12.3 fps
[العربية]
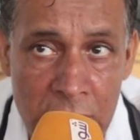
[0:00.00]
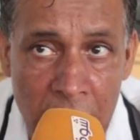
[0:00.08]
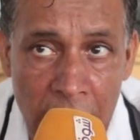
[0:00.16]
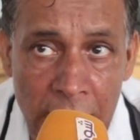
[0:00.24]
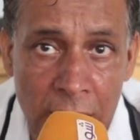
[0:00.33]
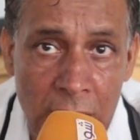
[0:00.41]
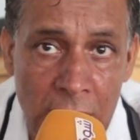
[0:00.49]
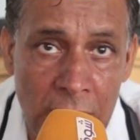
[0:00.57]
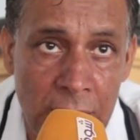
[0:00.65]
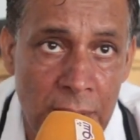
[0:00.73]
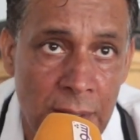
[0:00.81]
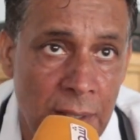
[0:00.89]
سعيد
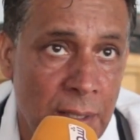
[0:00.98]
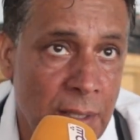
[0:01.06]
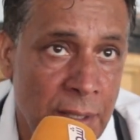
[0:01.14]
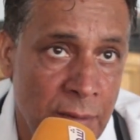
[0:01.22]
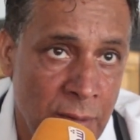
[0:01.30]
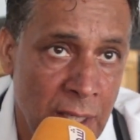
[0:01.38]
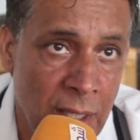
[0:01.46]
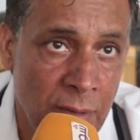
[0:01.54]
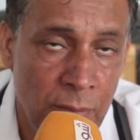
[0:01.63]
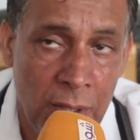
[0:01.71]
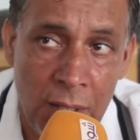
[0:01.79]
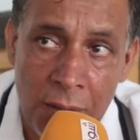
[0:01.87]
لان احنا
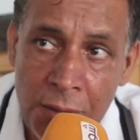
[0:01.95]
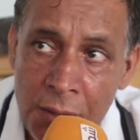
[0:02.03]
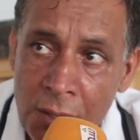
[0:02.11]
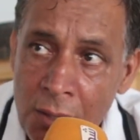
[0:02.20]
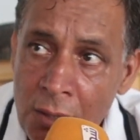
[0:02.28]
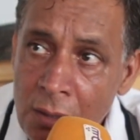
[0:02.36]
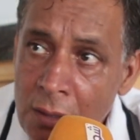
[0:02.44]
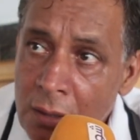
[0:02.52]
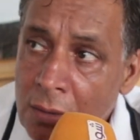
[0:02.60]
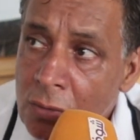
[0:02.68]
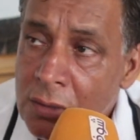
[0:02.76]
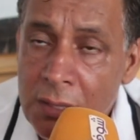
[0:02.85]
مغاربه
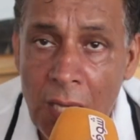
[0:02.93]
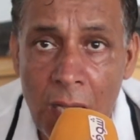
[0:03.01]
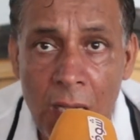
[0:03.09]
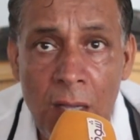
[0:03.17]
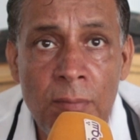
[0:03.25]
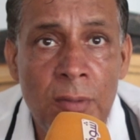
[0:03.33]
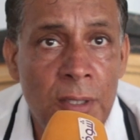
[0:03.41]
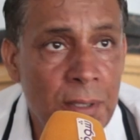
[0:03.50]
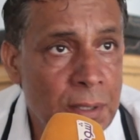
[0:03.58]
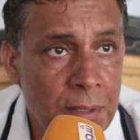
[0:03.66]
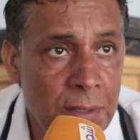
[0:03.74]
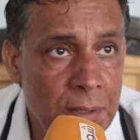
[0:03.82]
والطاقم
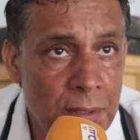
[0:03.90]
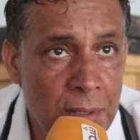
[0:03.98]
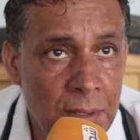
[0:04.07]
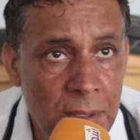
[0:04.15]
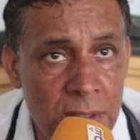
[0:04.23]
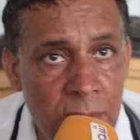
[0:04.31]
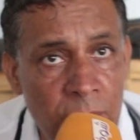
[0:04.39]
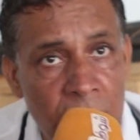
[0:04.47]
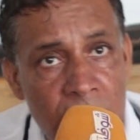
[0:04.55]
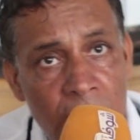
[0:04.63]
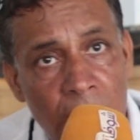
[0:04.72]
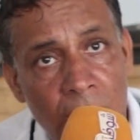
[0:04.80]
آه، اللي تم
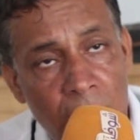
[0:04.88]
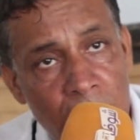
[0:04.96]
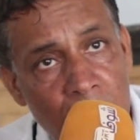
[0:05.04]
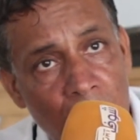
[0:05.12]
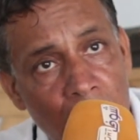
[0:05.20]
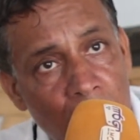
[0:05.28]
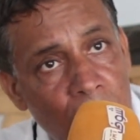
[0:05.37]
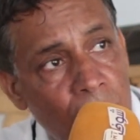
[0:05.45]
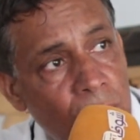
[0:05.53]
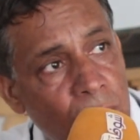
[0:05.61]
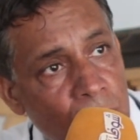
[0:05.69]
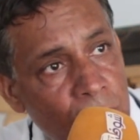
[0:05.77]
اختيار
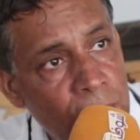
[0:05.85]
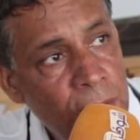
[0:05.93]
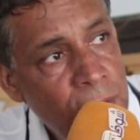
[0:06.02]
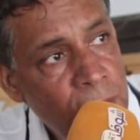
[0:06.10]
ديالو